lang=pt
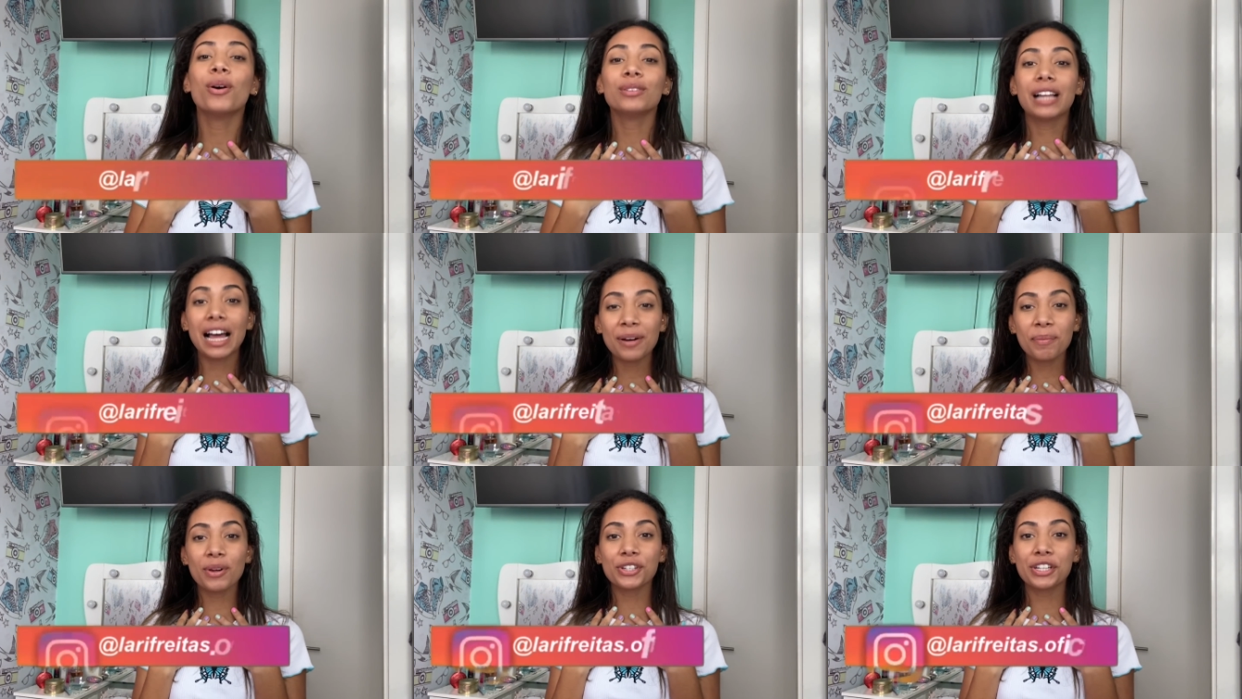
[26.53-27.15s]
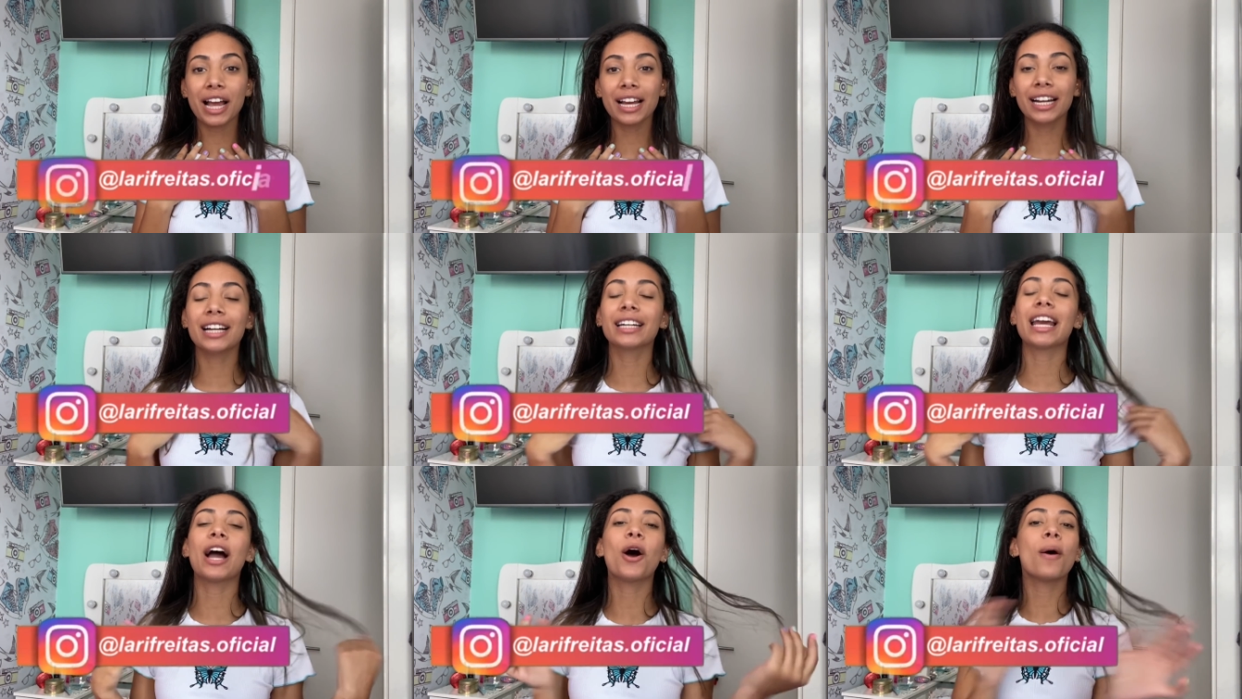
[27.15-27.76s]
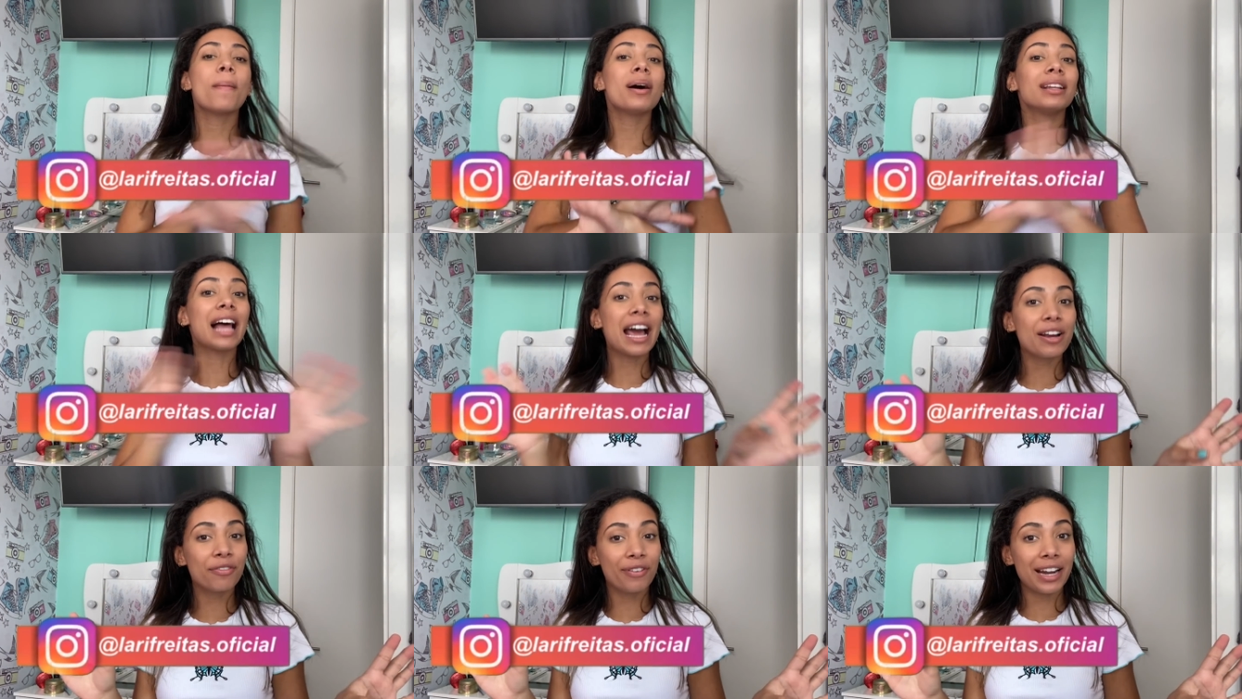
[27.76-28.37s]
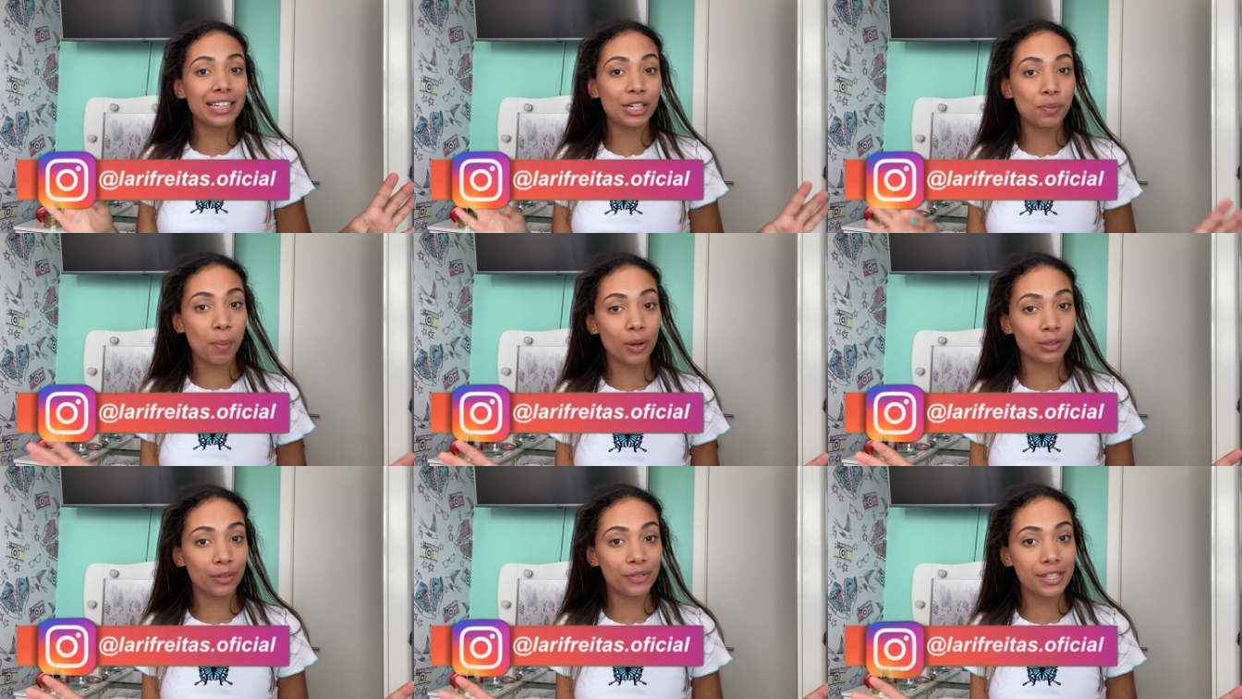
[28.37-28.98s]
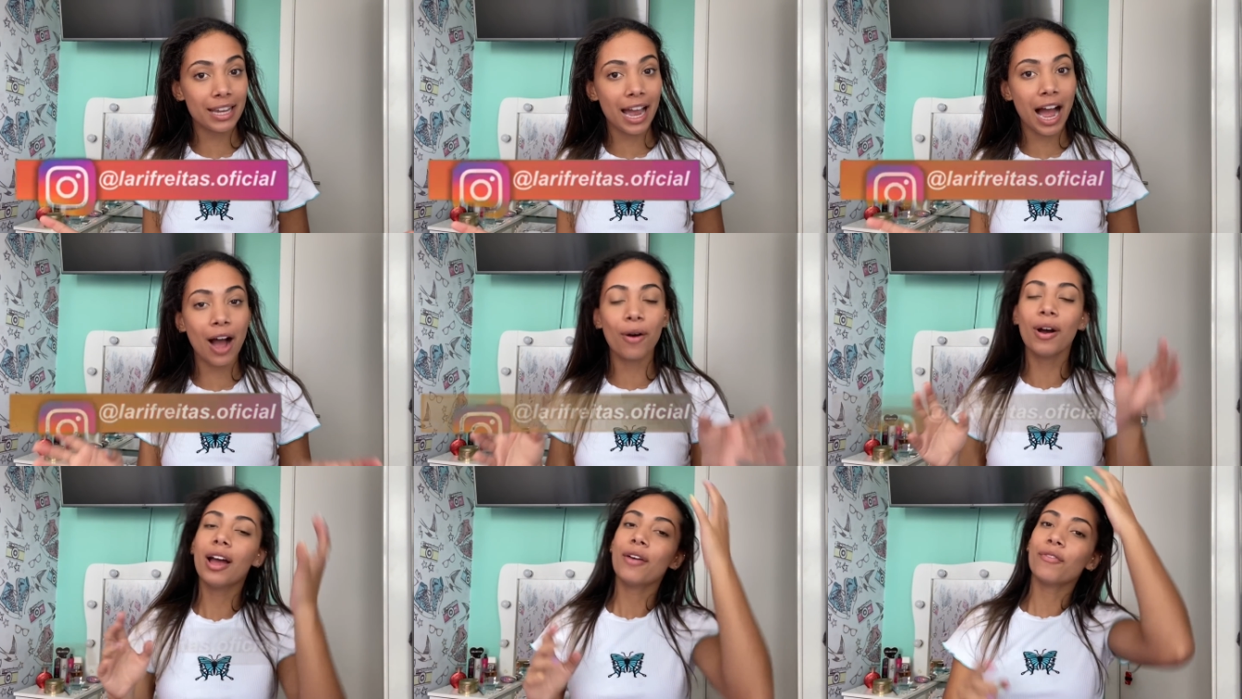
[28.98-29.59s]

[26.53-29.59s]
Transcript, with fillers: lá no meu Instagram, que é larifreitas.oficial,